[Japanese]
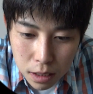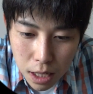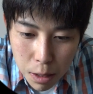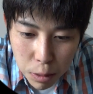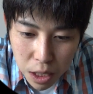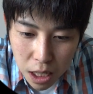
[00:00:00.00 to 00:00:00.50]

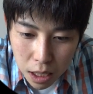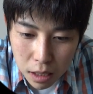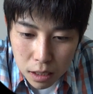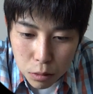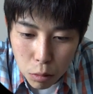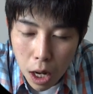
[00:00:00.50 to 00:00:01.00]
全部金
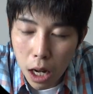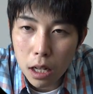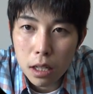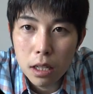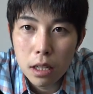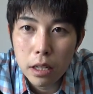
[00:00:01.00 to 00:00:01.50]
そうか
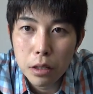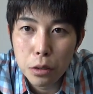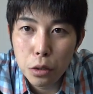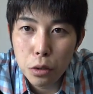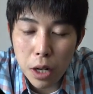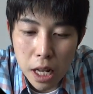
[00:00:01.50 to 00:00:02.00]

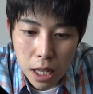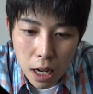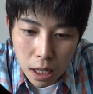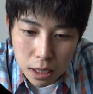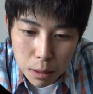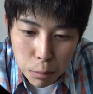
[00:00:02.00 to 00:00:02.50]
10連だ
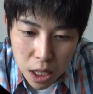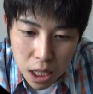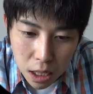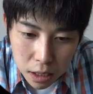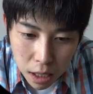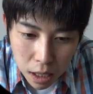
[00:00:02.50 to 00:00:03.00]
から全部金
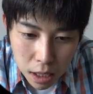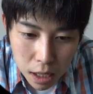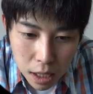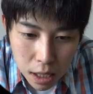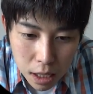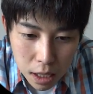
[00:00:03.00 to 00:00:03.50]
なんだ
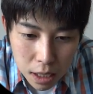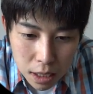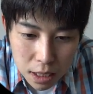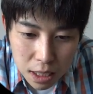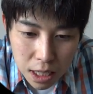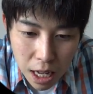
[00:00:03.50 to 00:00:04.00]

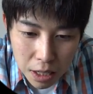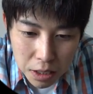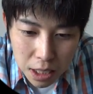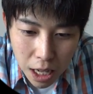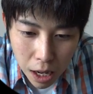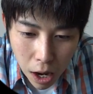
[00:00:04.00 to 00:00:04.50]
違う違う
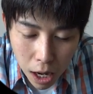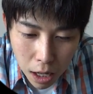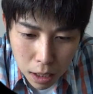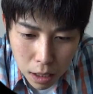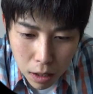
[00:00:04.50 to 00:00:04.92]
あ